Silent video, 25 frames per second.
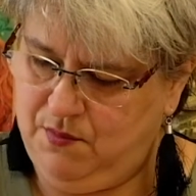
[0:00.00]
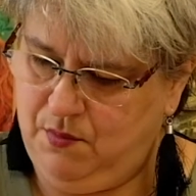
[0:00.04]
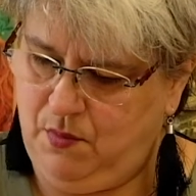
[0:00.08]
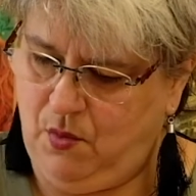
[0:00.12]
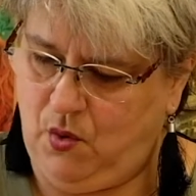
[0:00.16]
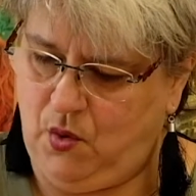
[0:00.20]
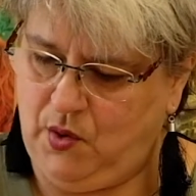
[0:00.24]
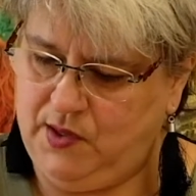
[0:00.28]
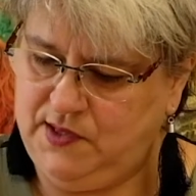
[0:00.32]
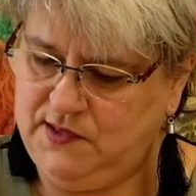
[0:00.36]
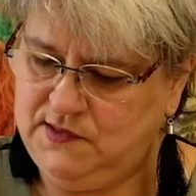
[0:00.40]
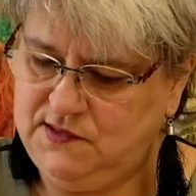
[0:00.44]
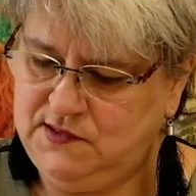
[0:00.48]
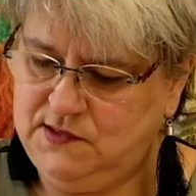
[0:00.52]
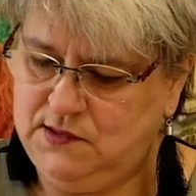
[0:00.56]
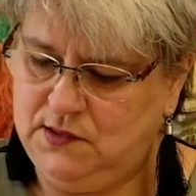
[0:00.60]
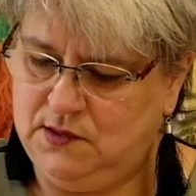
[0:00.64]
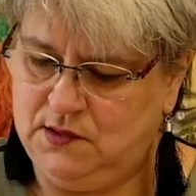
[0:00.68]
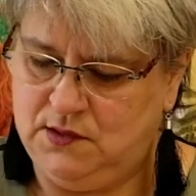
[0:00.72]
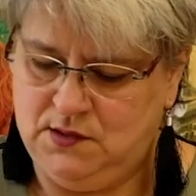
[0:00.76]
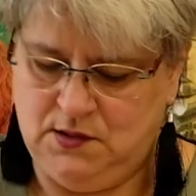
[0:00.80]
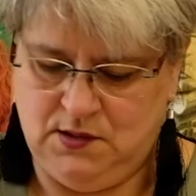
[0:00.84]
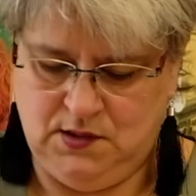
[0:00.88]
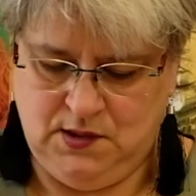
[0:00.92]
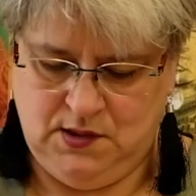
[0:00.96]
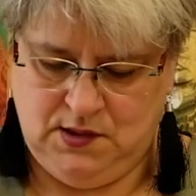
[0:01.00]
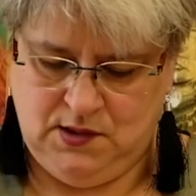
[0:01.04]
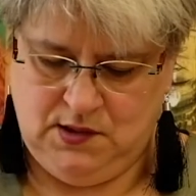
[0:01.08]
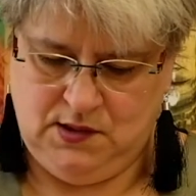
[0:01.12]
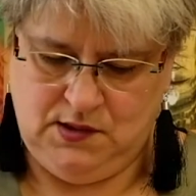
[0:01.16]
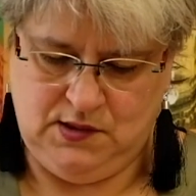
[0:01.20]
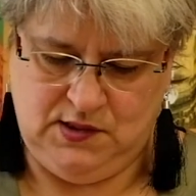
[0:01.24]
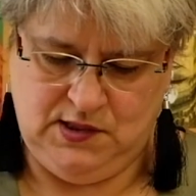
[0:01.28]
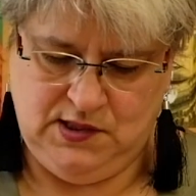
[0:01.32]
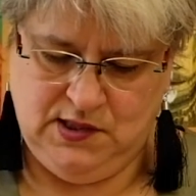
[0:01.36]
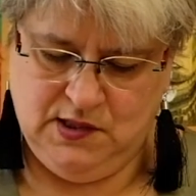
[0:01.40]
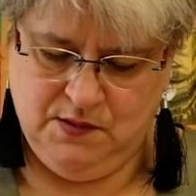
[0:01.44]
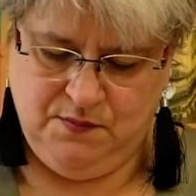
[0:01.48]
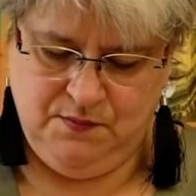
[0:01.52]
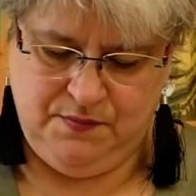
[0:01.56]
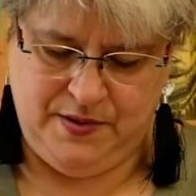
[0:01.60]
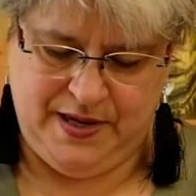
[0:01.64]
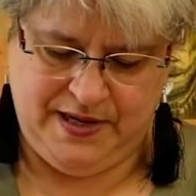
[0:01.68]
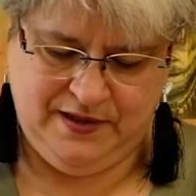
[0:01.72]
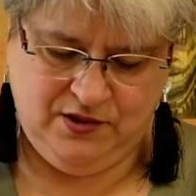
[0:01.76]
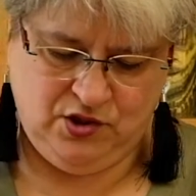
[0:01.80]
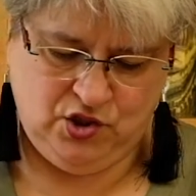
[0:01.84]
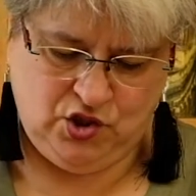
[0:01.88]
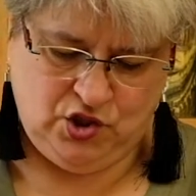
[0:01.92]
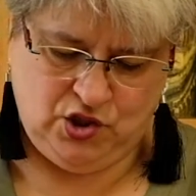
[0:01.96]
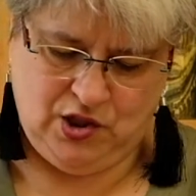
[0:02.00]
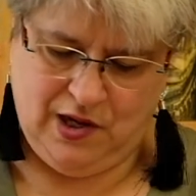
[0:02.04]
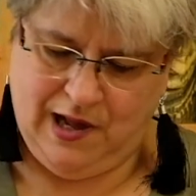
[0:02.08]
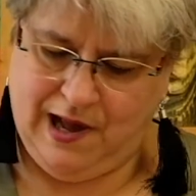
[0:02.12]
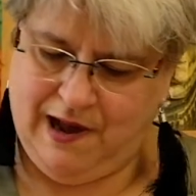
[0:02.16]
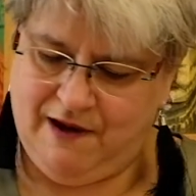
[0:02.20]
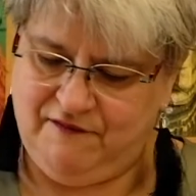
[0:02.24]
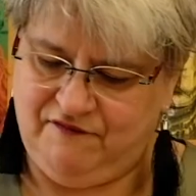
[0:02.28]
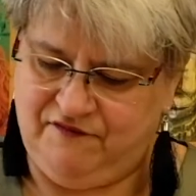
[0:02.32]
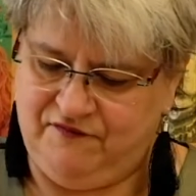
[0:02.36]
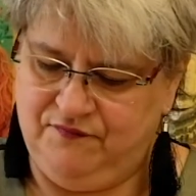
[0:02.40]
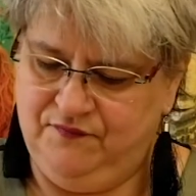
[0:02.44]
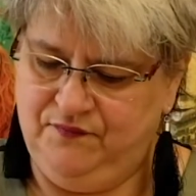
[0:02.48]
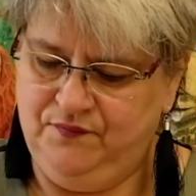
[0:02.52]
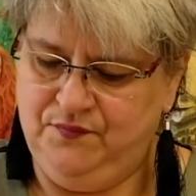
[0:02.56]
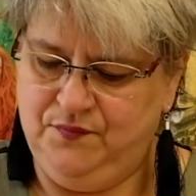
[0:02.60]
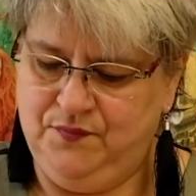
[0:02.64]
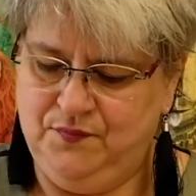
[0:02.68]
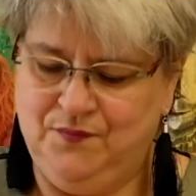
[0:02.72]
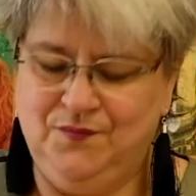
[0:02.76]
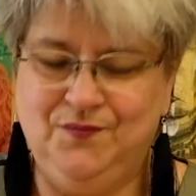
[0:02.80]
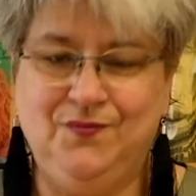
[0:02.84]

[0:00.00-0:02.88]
Mäuse, die im Bett schlafen.